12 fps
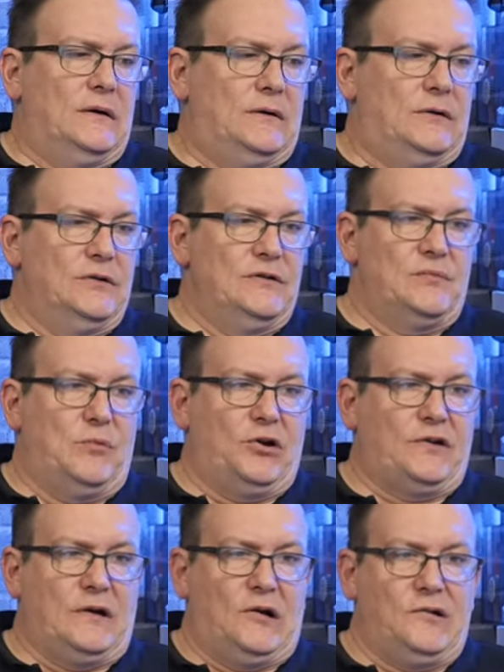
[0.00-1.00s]
und
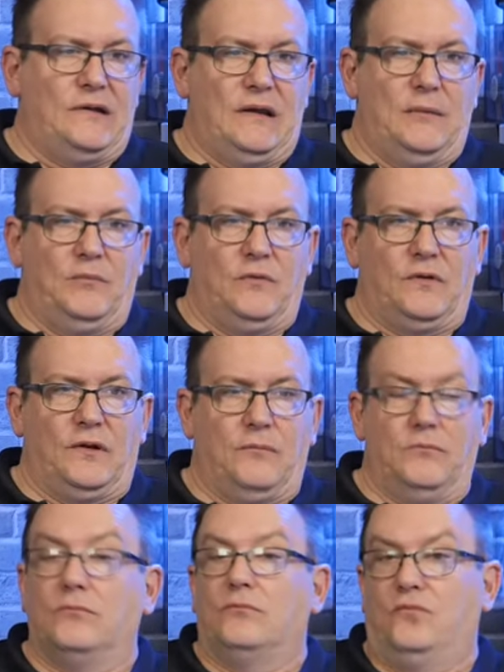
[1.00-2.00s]
macht ja halt eben
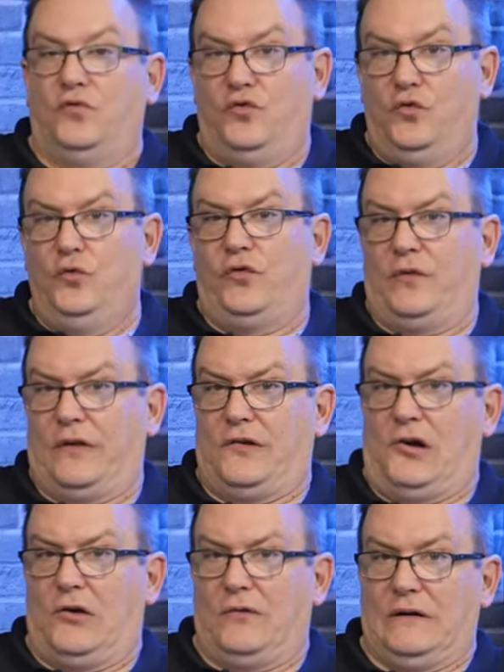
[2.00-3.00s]
in
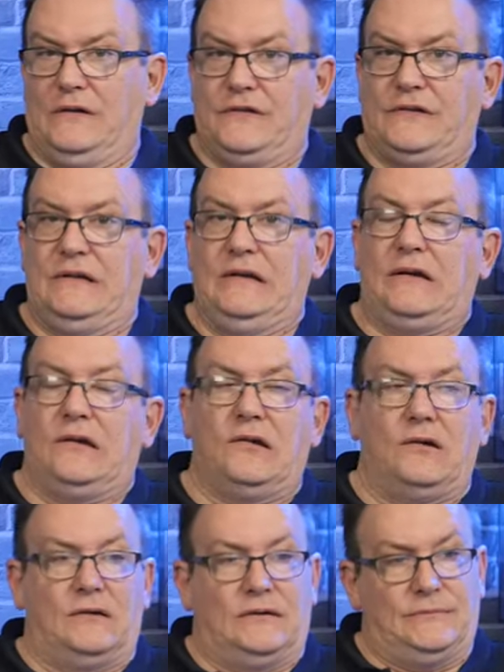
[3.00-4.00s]
Süßwasser-Aquaristik,
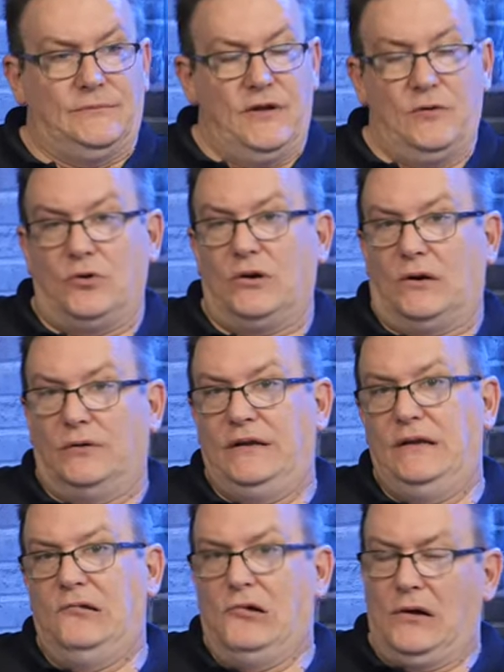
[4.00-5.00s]
ähm,
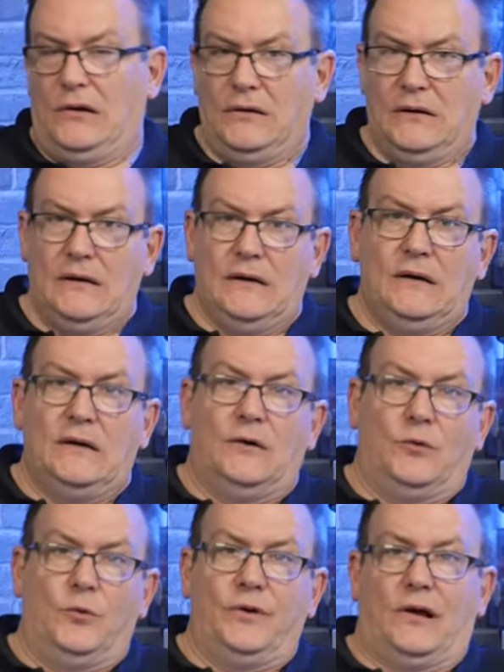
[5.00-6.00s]
Neocaridina
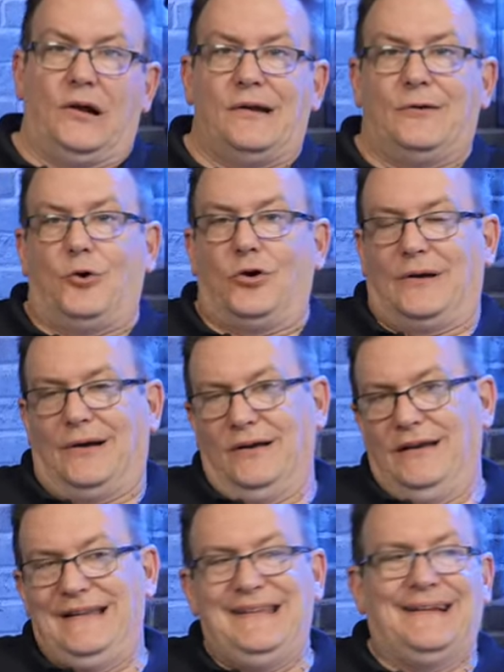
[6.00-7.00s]
oder halt auch
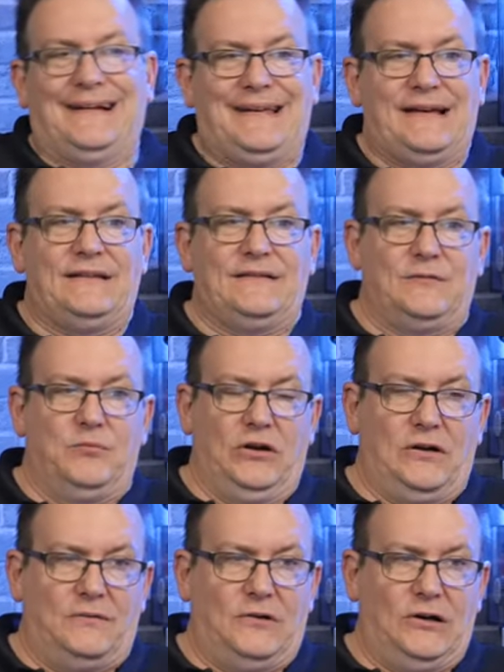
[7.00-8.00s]
Caridina jetzt
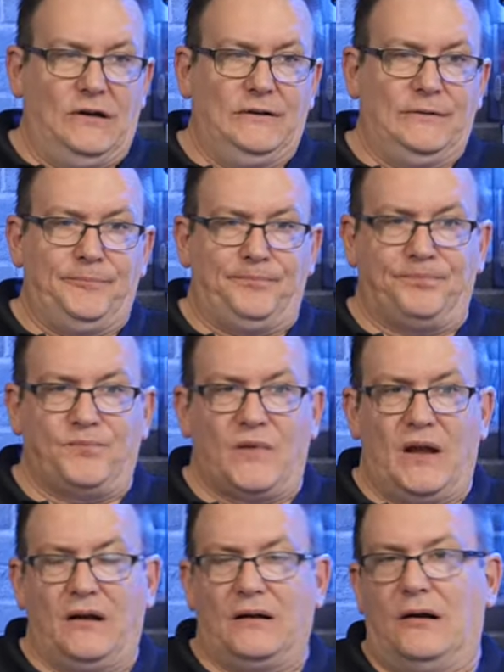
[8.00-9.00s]
mittlerweile,
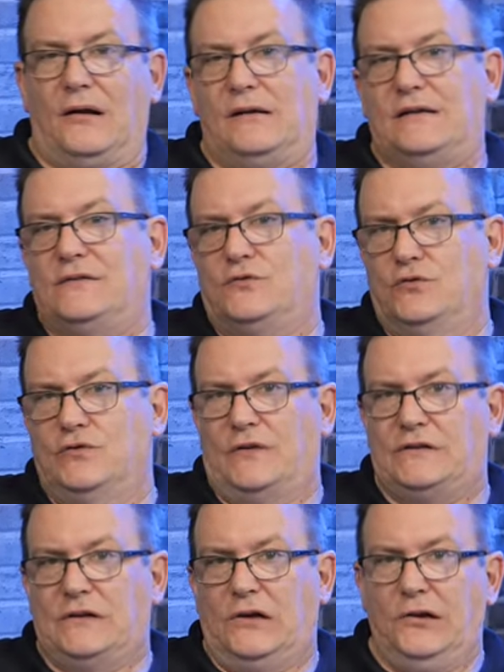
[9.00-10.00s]
halt
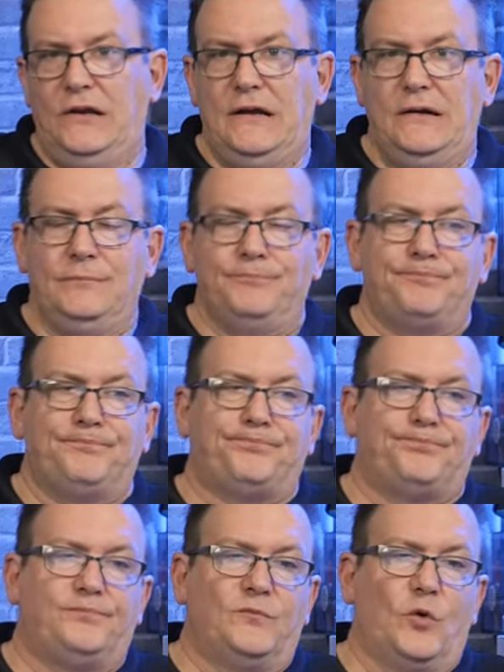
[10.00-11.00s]
Süßwassergarnelen
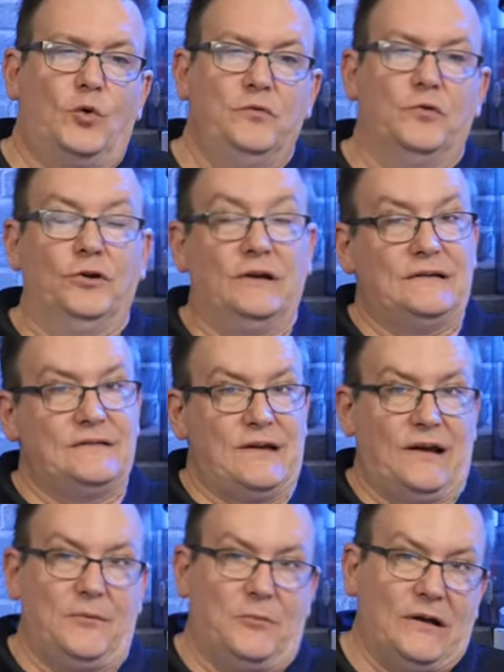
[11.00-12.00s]
und würde ganz
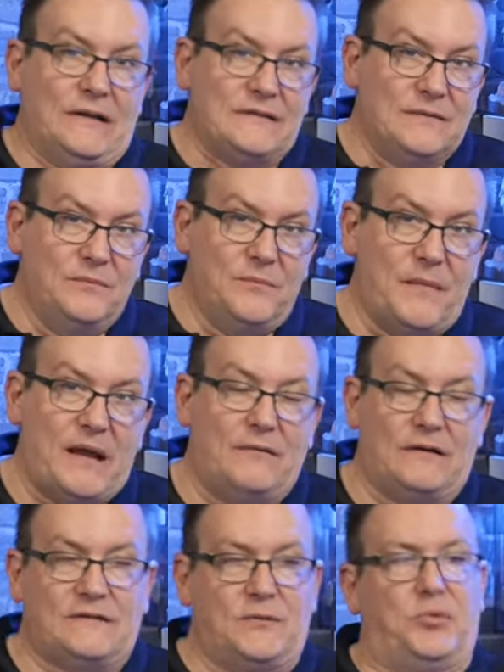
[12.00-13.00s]
gerne mal jetzt ein
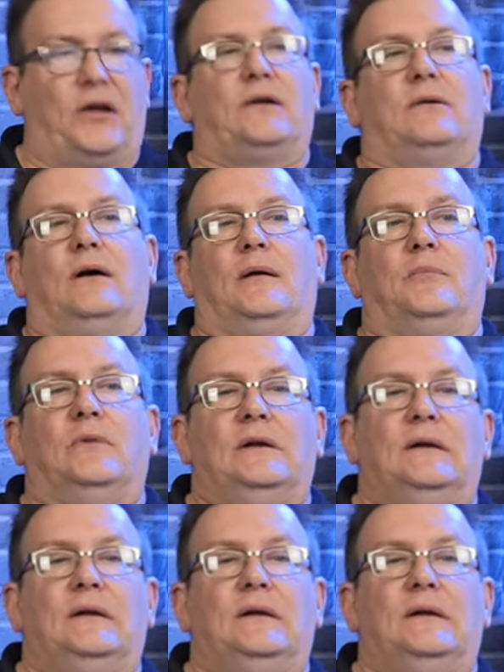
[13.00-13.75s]
Meerwasserbecken haben.